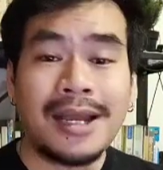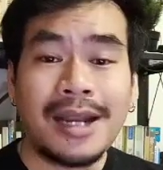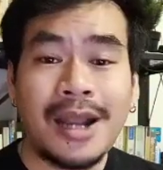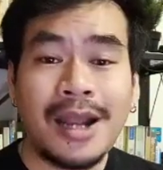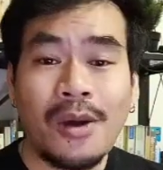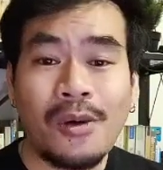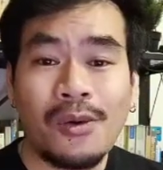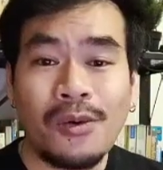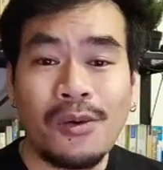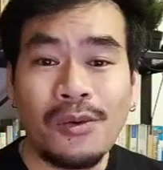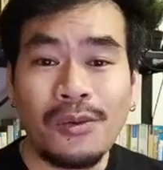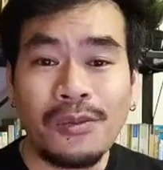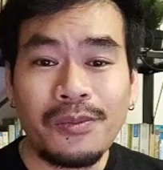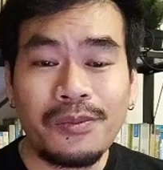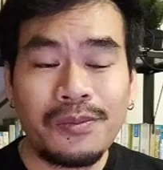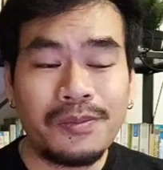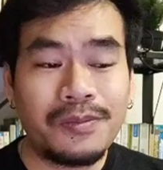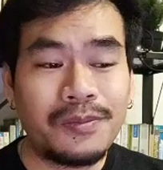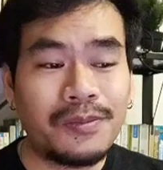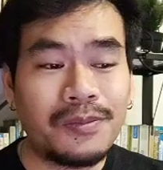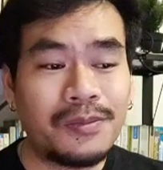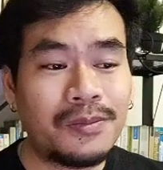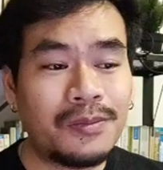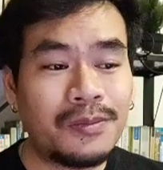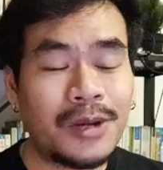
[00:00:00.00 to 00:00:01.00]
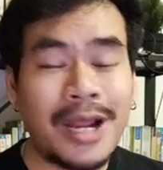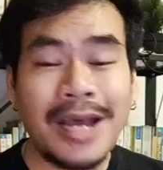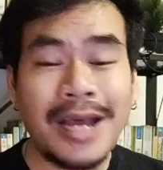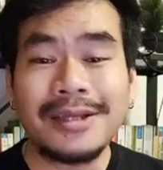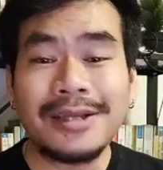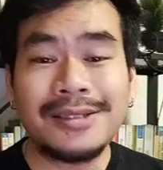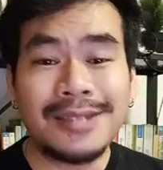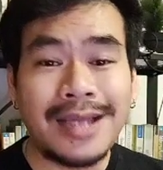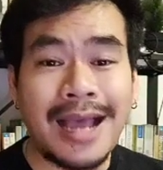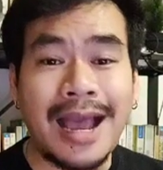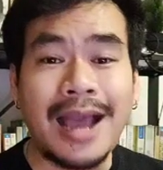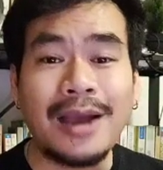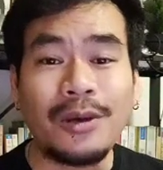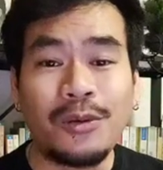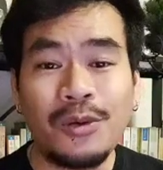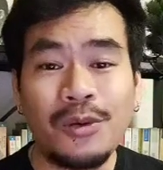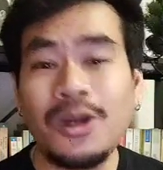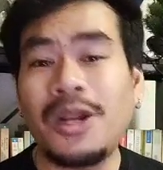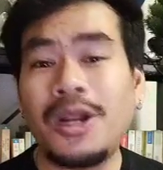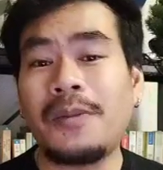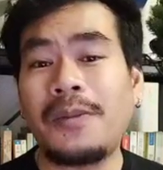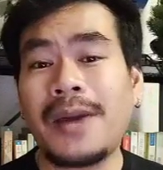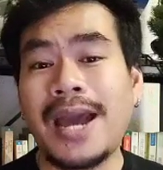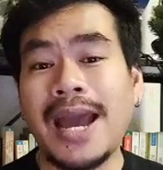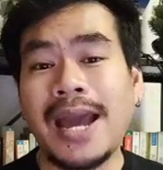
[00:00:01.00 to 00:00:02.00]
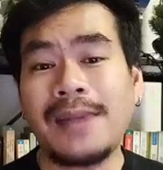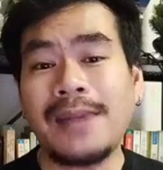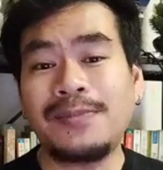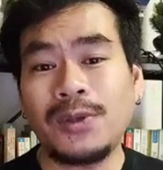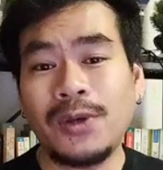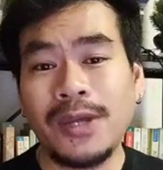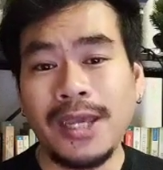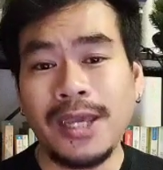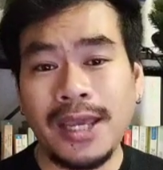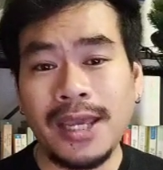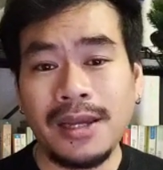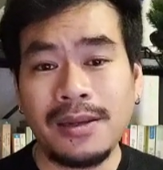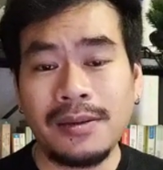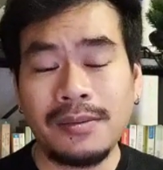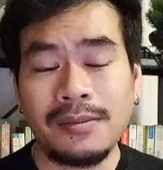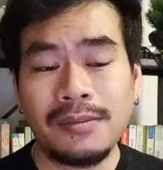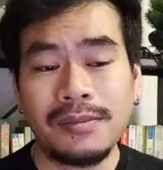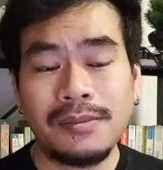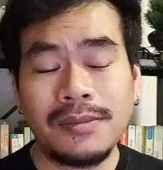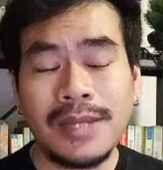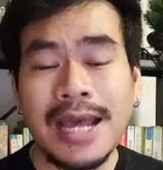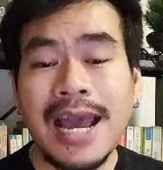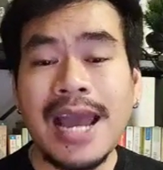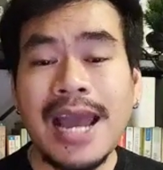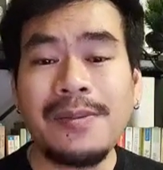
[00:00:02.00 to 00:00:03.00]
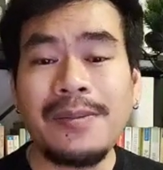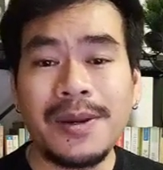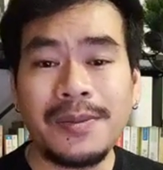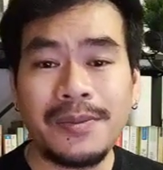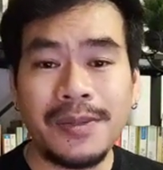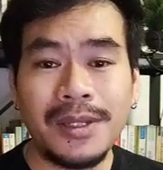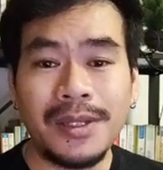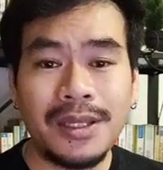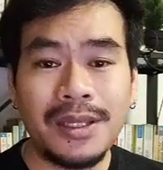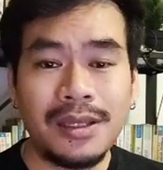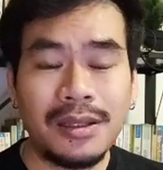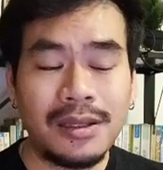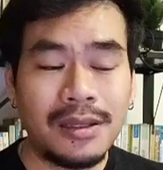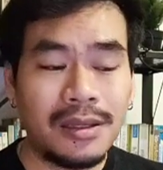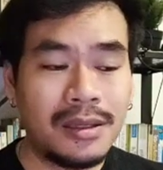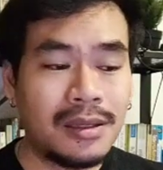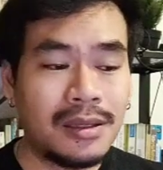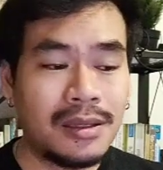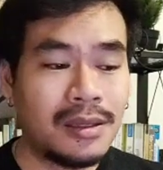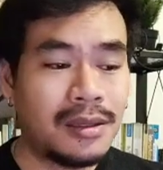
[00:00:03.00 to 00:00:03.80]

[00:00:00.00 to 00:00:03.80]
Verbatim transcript: ถ้าเรารักษาคุณภาพตัวเองได้แบบนี้